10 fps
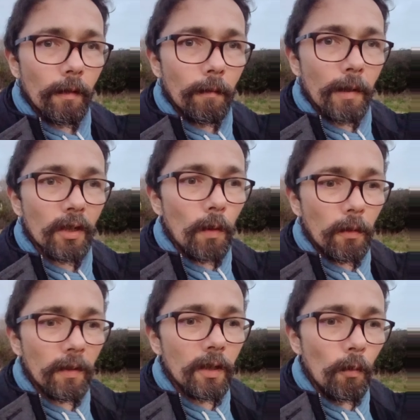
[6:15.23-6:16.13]
Ben, je crois que
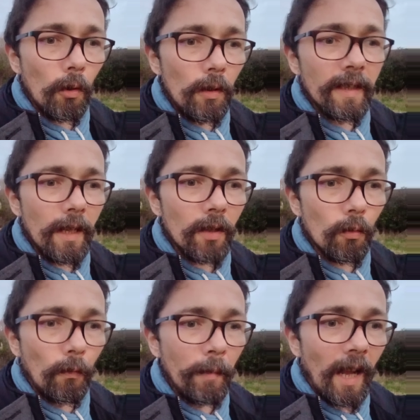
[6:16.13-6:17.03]
si je me relisais, je
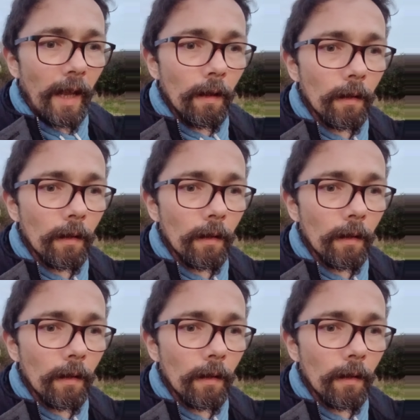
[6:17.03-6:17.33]
vomirais.